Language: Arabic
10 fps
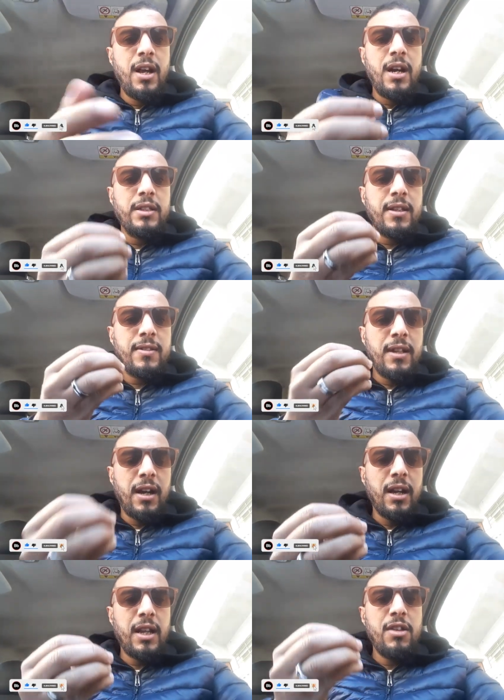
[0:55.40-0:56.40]
هذيك
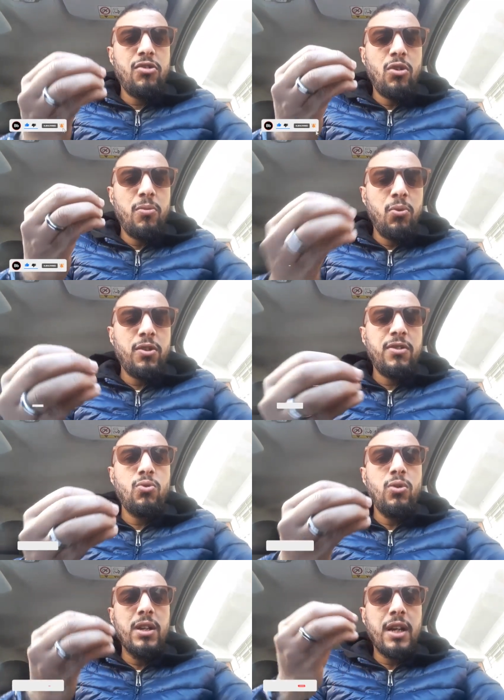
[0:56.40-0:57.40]
الساعه كيجاوبوك
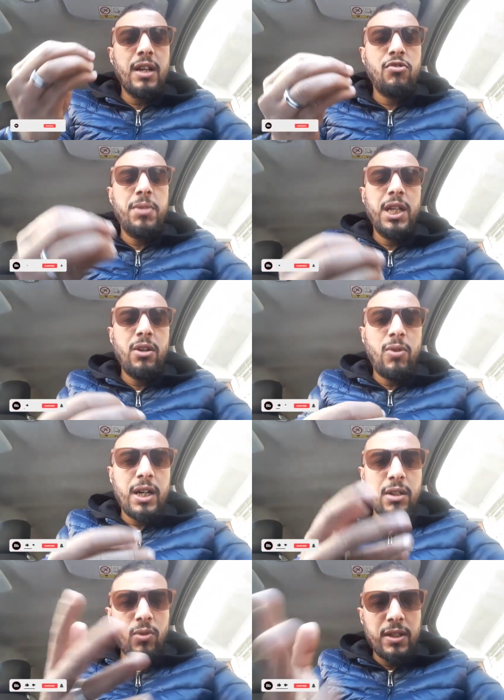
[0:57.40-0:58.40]
تيقول لك غتجمع لنا
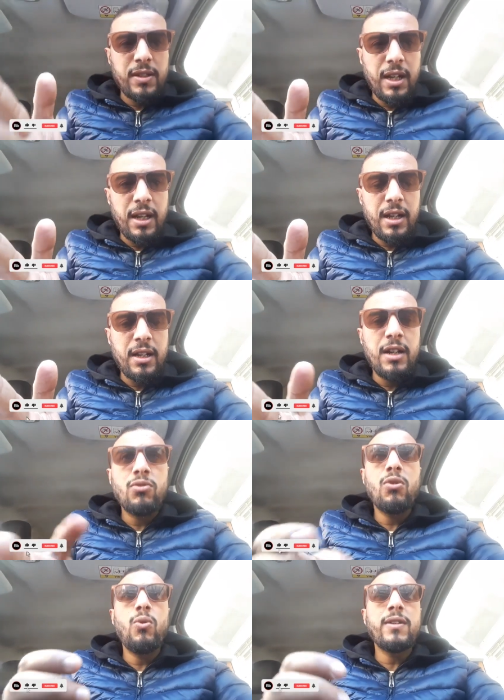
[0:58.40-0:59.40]
واحد الوثائق
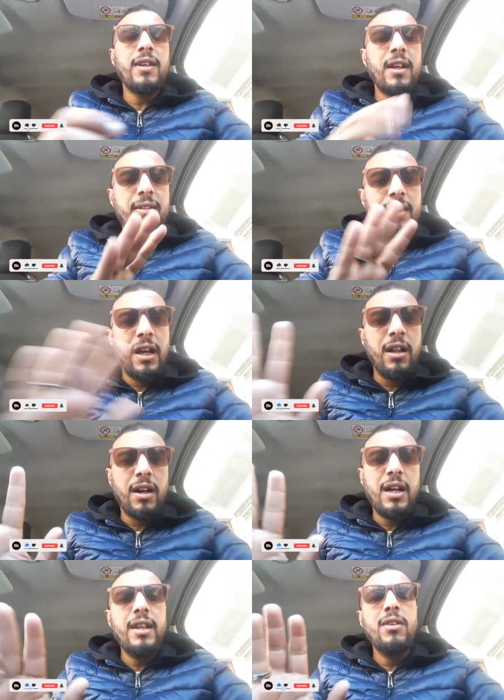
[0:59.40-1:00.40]
هذوك الوثائق سهله
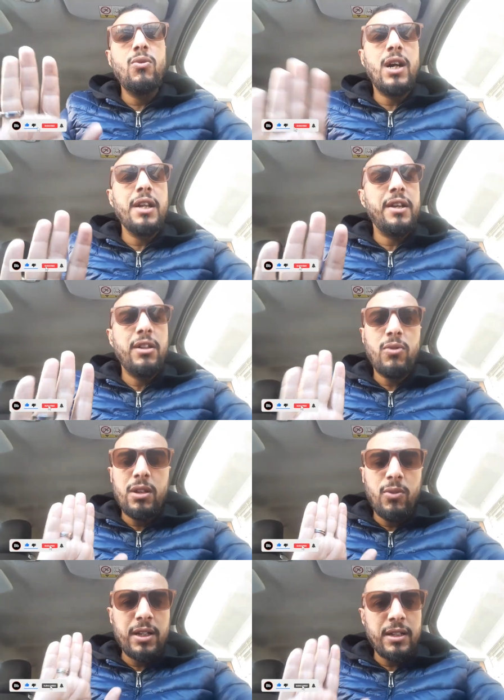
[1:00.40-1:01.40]
اي واحد عنده هاد
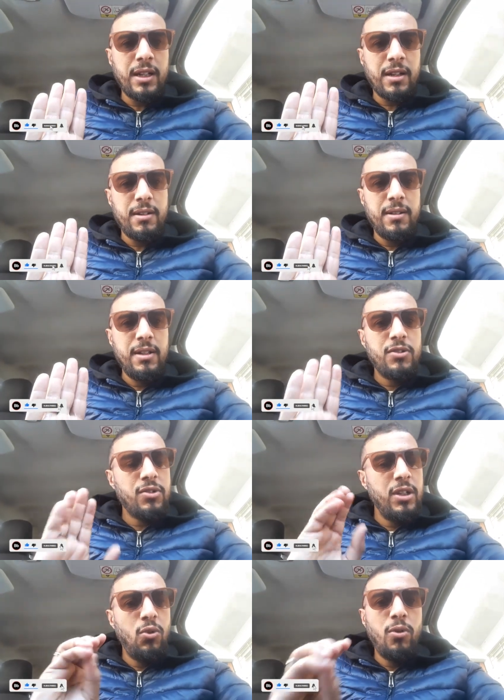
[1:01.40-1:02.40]
الوثائق
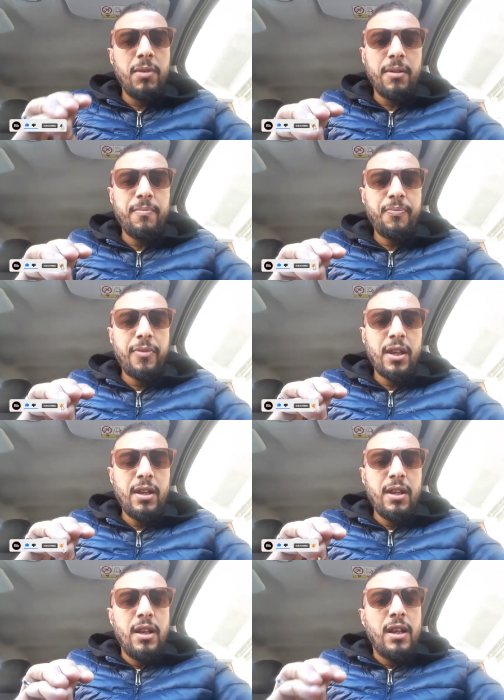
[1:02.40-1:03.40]
شنو هما
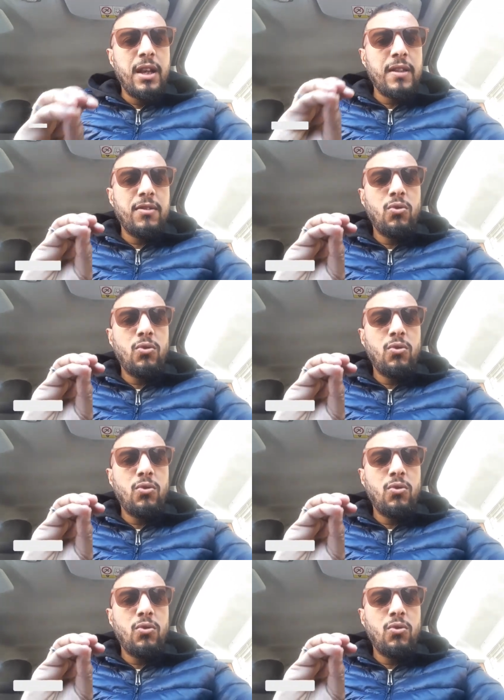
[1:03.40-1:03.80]
خاص